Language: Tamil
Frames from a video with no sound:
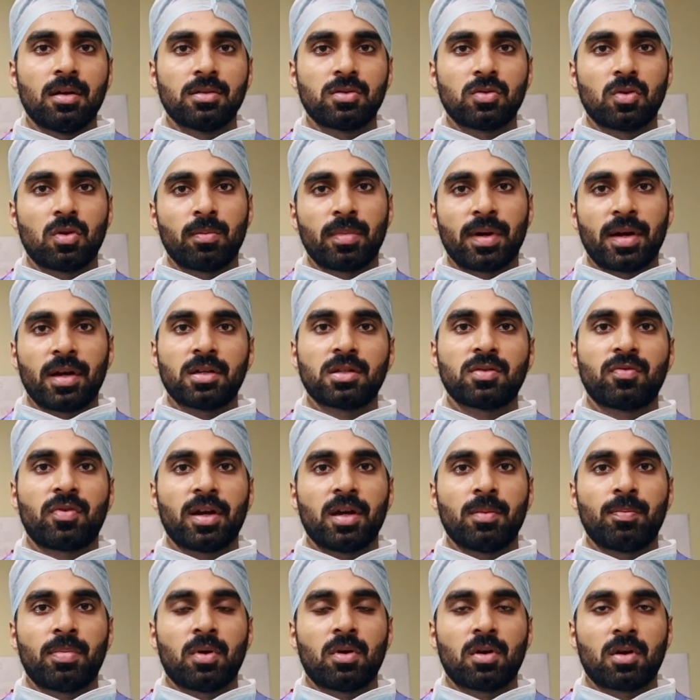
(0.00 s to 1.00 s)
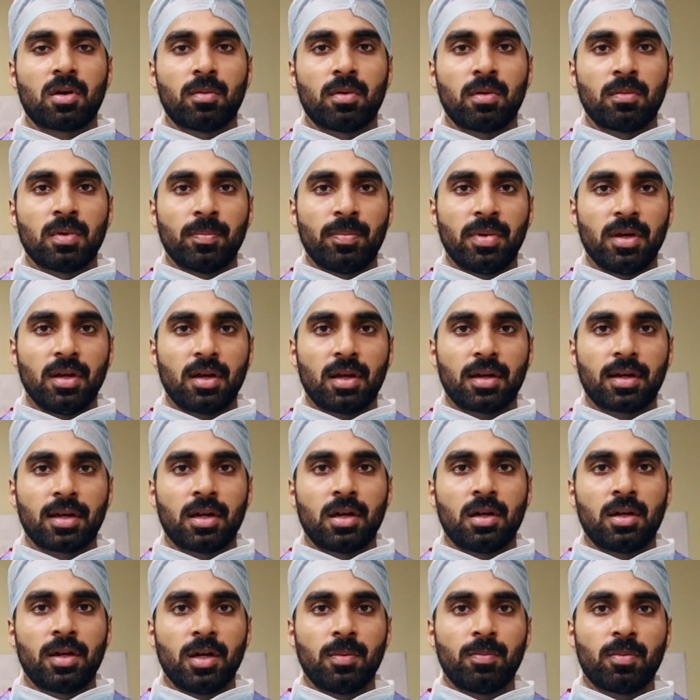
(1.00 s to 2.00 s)
ஸோ மைனஸ் ஃபைவ் பவர் நம்ம
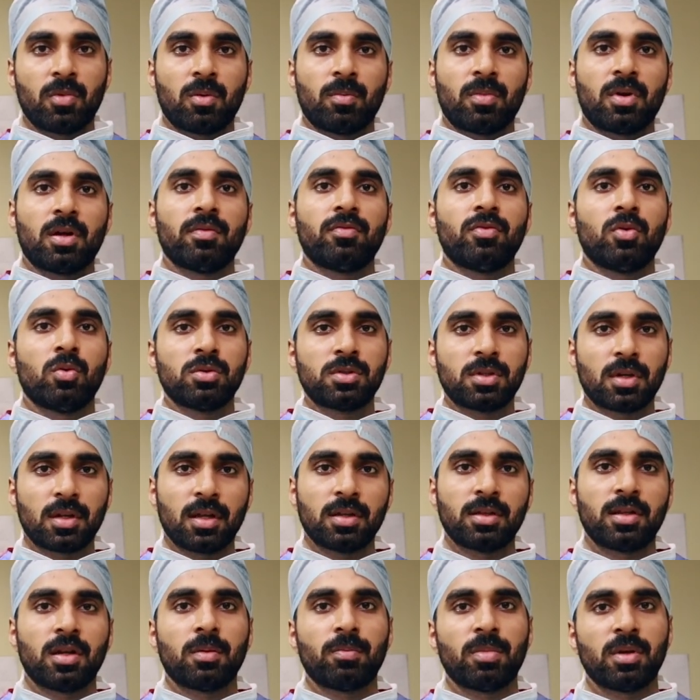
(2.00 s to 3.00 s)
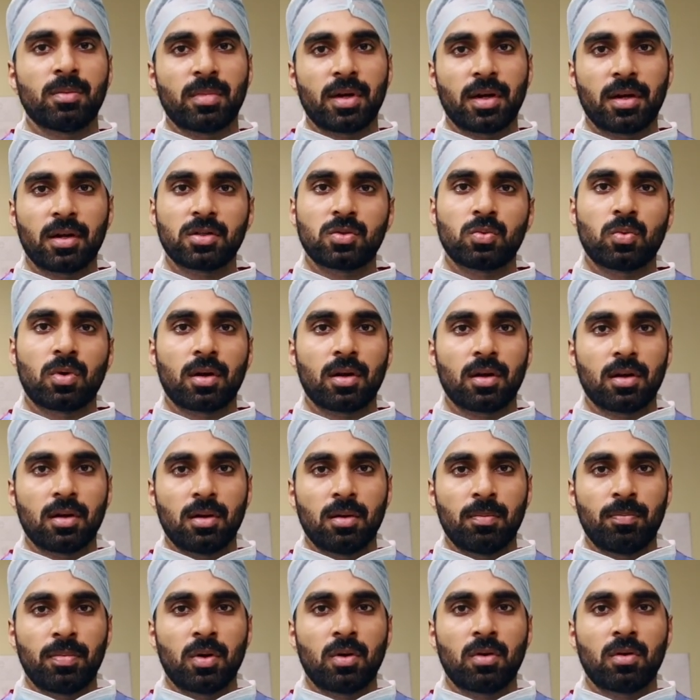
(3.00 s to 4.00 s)
பிஆர்கில் ட்ரீட் பண்ணோம்னா ஃப்யூச்சரில் திருப்பி மைனஸ் ஒன்
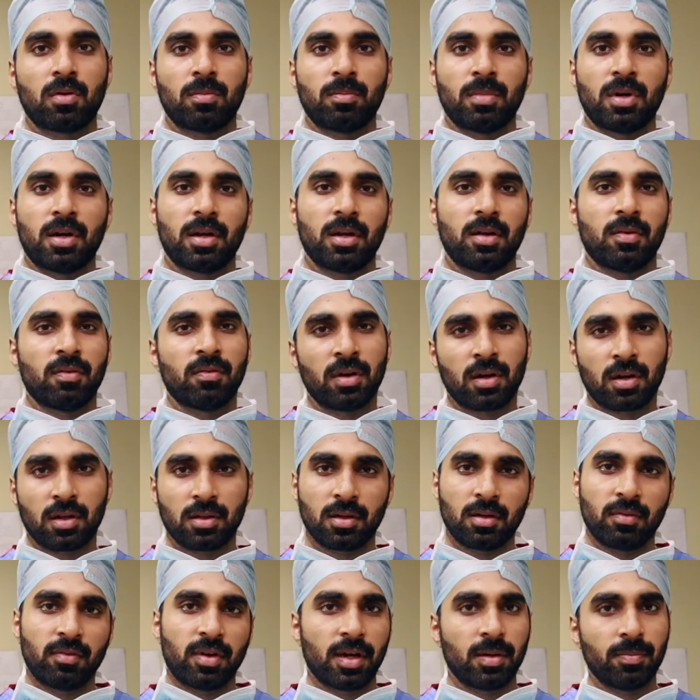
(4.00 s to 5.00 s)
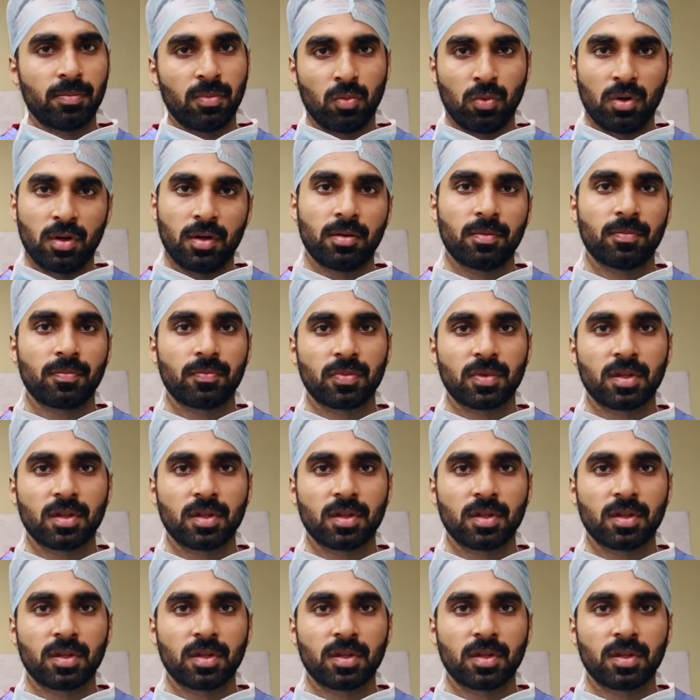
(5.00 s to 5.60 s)
பவர் மாதிரி வரதுக்கு வாய்ப்பு உண்டு